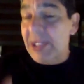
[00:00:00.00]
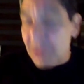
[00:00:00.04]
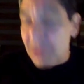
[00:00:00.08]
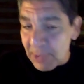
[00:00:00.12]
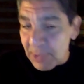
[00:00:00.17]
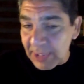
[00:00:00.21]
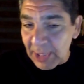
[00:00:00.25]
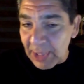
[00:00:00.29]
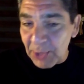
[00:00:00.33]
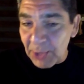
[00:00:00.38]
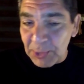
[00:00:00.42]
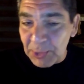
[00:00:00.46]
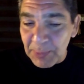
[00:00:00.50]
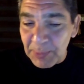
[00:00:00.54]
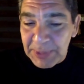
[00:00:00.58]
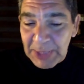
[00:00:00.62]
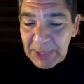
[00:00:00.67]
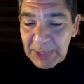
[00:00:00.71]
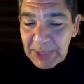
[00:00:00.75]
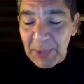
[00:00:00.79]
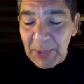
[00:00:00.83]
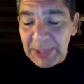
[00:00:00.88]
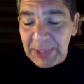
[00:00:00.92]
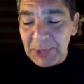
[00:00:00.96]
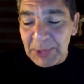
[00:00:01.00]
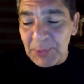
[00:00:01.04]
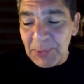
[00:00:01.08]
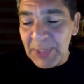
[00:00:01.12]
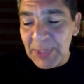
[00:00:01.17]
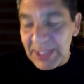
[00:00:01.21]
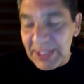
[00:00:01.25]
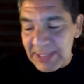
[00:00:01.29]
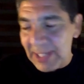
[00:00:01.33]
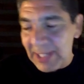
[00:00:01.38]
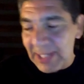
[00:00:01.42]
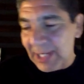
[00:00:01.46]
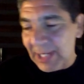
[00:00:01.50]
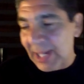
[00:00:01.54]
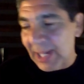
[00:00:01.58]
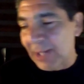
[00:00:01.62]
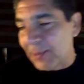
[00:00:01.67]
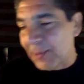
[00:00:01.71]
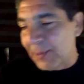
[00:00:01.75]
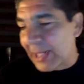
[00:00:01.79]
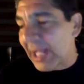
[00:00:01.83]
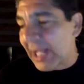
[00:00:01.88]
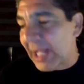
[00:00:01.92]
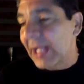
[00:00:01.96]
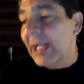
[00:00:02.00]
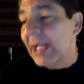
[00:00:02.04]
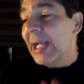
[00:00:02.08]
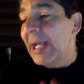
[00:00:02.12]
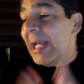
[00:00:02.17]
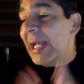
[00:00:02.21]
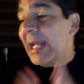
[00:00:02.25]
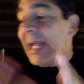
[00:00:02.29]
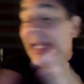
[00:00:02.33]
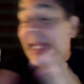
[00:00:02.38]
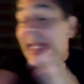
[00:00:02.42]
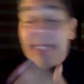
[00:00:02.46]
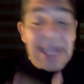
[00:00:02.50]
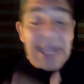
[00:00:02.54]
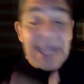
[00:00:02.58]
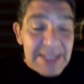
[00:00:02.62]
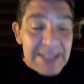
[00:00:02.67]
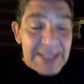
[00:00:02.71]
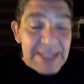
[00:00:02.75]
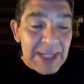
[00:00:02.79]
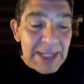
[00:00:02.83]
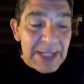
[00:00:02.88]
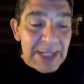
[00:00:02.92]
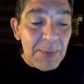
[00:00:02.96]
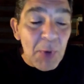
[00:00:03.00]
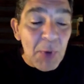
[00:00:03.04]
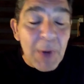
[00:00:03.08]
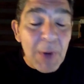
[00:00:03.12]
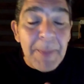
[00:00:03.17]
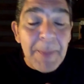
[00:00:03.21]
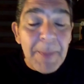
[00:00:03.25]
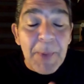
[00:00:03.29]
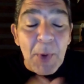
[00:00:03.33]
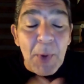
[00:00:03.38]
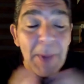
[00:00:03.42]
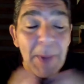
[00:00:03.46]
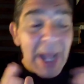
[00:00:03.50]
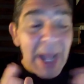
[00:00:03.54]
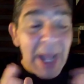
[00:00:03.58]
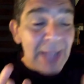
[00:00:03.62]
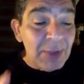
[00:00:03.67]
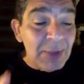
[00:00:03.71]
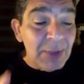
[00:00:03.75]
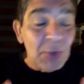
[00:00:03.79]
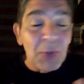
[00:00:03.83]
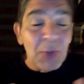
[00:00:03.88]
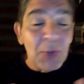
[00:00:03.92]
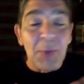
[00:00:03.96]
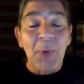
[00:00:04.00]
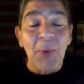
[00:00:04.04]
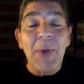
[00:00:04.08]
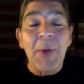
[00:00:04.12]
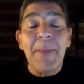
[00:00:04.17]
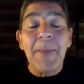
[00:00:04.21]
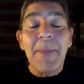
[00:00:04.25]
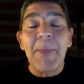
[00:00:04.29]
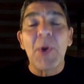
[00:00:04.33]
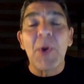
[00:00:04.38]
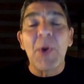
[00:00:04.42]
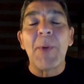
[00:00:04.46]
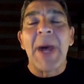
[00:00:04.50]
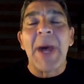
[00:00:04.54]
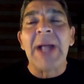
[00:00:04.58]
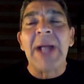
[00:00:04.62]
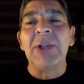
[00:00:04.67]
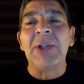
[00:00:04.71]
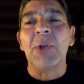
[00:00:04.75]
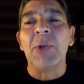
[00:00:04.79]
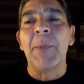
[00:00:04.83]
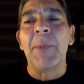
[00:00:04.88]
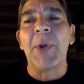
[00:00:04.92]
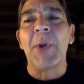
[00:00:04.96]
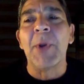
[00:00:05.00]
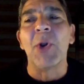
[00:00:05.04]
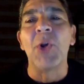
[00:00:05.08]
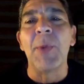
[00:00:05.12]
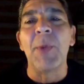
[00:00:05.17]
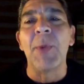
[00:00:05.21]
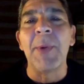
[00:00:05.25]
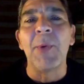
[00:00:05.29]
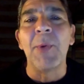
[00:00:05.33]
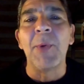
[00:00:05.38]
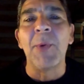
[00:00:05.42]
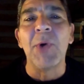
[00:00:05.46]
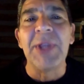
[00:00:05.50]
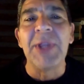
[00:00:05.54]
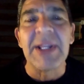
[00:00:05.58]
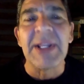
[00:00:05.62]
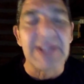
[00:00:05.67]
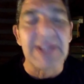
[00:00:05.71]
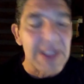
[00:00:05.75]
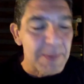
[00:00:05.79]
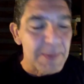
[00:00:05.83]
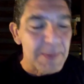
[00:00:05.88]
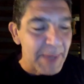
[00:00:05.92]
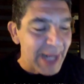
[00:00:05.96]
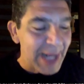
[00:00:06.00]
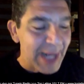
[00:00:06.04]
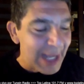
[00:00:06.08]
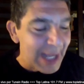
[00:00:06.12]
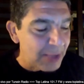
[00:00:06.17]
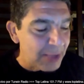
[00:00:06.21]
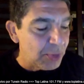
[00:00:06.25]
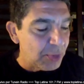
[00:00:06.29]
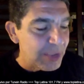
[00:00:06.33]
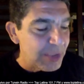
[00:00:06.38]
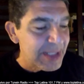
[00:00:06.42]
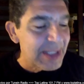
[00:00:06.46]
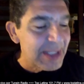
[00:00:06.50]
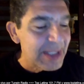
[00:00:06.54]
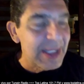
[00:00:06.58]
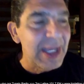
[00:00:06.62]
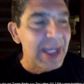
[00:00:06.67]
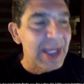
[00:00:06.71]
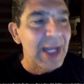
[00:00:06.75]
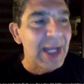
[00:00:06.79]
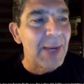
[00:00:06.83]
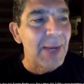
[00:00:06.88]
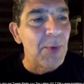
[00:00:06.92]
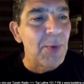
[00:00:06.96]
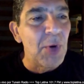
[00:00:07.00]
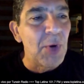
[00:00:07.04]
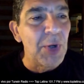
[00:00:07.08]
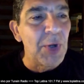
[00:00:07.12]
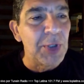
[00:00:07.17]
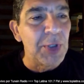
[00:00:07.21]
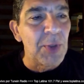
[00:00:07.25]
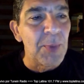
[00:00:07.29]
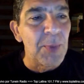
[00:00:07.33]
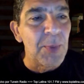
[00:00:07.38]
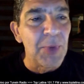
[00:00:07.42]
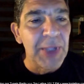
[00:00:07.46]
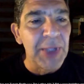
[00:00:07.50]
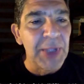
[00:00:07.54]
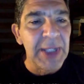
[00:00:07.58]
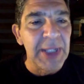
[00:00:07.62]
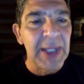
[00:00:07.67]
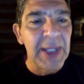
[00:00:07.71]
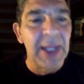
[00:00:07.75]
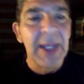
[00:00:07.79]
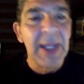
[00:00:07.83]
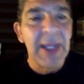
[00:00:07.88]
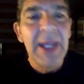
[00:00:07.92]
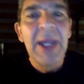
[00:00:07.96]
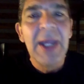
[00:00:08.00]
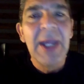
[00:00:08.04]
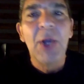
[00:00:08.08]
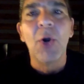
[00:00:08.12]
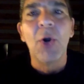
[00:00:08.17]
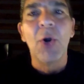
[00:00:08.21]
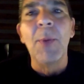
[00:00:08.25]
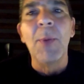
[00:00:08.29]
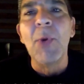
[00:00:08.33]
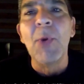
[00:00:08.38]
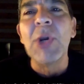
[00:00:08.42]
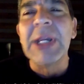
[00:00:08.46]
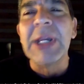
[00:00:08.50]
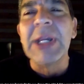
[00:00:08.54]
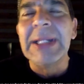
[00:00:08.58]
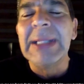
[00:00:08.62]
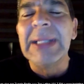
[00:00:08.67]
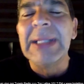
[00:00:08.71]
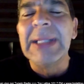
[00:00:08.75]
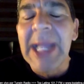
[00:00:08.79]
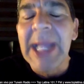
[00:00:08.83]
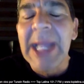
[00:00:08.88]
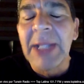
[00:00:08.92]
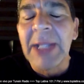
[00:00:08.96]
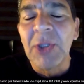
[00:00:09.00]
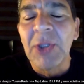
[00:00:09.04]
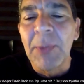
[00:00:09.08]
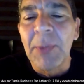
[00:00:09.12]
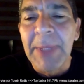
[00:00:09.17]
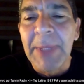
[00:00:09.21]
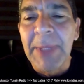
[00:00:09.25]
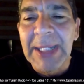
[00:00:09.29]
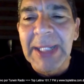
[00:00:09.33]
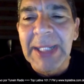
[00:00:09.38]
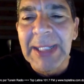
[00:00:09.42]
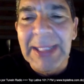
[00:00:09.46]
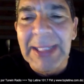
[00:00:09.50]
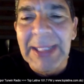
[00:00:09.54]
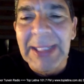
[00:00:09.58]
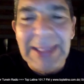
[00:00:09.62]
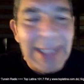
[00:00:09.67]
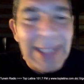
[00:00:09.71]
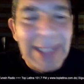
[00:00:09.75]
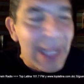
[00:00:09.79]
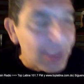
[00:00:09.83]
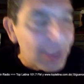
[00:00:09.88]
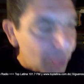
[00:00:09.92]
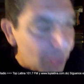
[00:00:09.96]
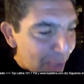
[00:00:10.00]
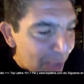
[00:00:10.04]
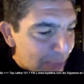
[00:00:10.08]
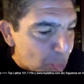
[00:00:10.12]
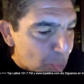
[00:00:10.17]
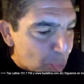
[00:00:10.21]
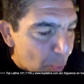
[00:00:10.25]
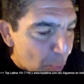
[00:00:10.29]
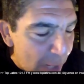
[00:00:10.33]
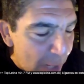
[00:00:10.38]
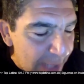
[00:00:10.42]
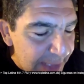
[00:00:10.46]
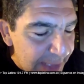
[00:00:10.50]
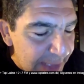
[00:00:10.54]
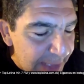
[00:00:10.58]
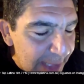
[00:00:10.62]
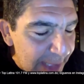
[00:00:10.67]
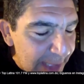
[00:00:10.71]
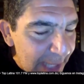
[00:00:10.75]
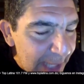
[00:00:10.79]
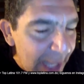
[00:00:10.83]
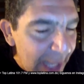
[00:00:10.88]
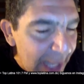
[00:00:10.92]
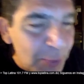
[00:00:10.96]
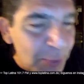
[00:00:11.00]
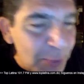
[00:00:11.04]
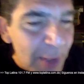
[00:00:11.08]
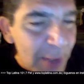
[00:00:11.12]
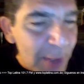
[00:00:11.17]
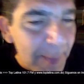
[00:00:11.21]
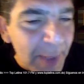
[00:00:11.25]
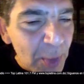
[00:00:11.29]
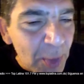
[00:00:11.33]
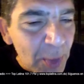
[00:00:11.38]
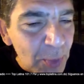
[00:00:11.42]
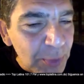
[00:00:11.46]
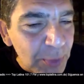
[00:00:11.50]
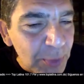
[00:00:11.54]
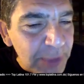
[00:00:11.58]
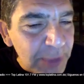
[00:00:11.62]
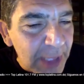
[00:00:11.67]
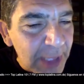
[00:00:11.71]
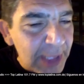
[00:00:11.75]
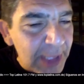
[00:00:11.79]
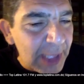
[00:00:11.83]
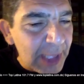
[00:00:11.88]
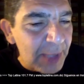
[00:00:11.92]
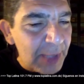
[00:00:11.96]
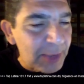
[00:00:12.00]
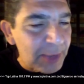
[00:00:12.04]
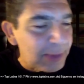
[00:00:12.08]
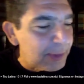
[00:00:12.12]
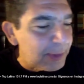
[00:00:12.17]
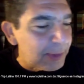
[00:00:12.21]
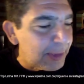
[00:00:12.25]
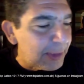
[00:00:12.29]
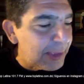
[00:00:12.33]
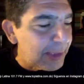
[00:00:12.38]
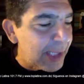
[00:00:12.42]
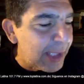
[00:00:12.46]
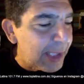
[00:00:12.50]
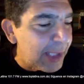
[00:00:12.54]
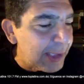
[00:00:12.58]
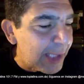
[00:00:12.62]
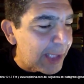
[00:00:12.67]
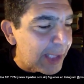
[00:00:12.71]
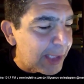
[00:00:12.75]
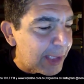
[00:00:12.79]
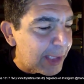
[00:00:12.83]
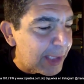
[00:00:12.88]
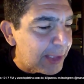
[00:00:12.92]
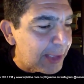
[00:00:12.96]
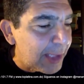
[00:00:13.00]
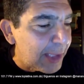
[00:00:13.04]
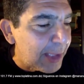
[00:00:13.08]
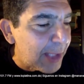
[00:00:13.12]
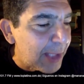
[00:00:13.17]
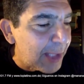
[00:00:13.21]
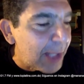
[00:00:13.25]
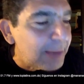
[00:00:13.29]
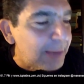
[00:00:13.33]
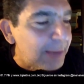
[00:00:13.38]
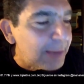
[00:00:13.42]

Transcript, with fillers: de que la autopista Duarte estuviera cerrada, ¿verdad? Así es. Y así voy probando, voy probando, pero no me voy desesperando, ni siquiera voy, como dije, como rindiéndome ni tirando la toalla. ¿Alguna pregunta que de, de, Dan?